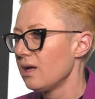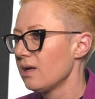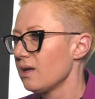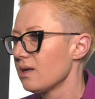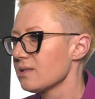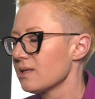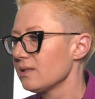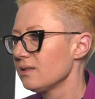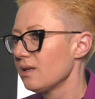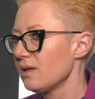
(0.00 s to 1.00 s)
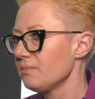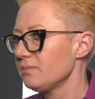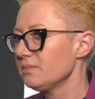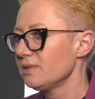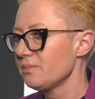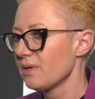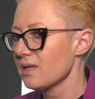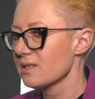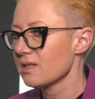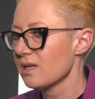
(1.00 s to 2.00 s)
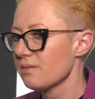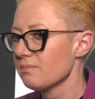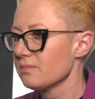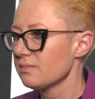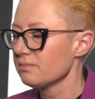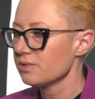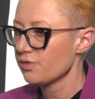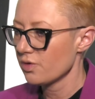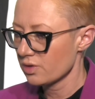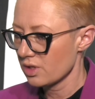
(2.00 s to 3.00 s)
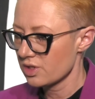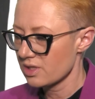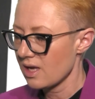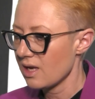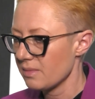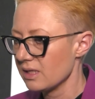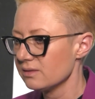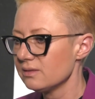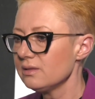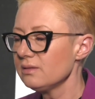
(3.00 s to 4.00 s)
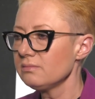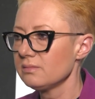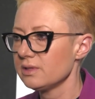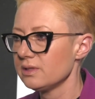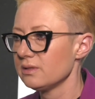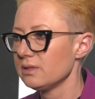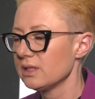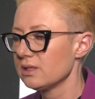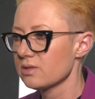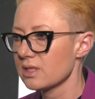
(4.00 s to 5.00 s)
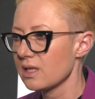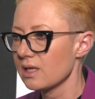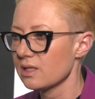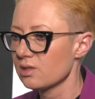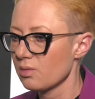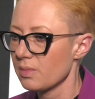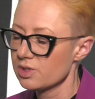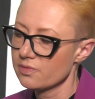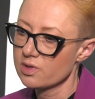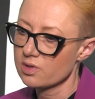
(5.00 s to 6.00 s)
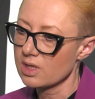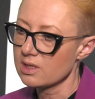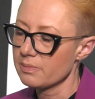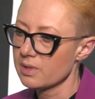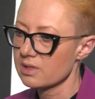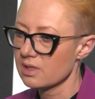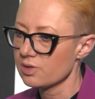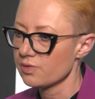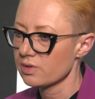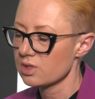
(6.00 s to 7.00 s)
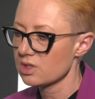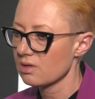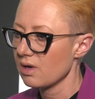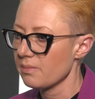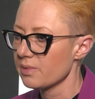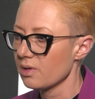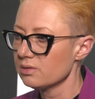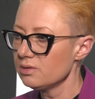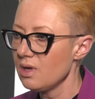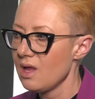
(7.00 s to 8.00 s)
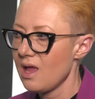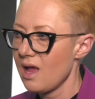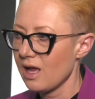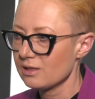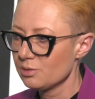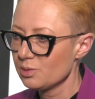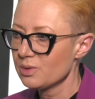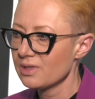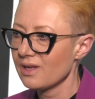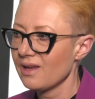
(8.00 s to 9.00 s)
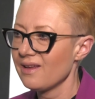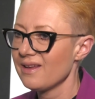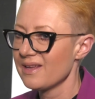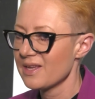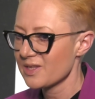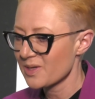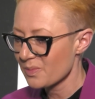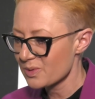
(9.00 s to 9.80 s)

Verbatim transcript: E, zatem tym razem świąteczne elementy. Jedno zadanie to będzie wykonanie pięknego świątecznego lampionu, a drugie niech